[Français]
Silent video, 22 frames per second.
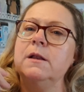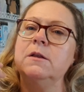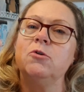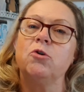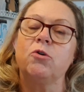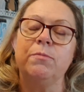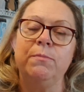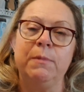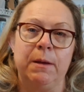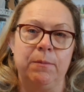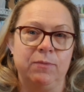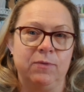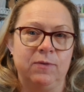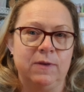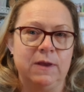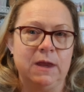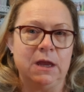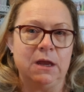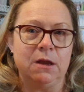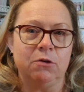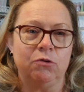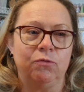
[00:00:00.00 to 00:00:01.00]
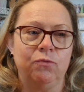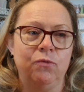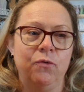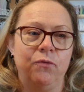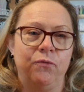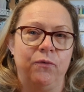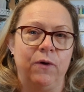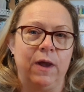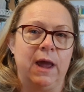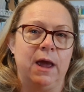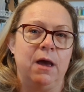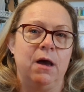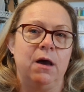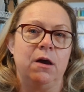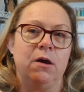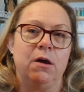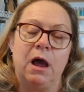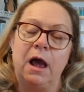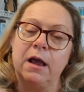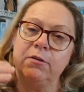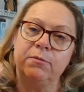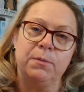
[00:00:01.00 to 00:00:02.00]
Donc même si je vous fais
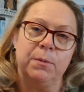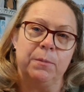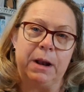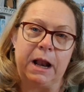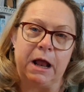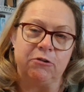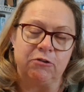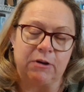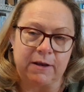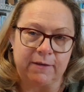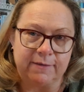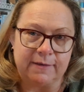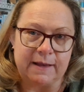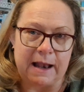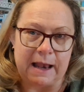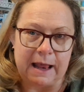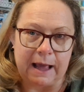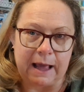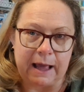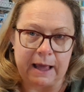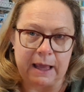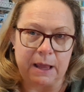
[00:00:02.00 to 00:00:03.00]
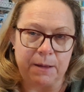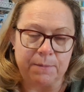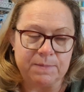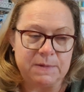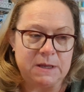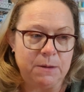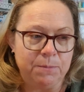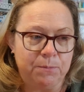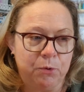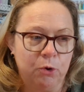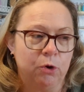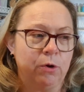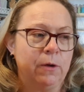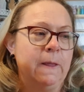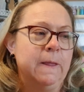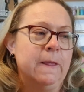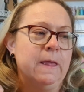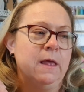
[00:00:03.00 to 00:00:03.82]
à ce moment-là, j'accélérerai un petit peu.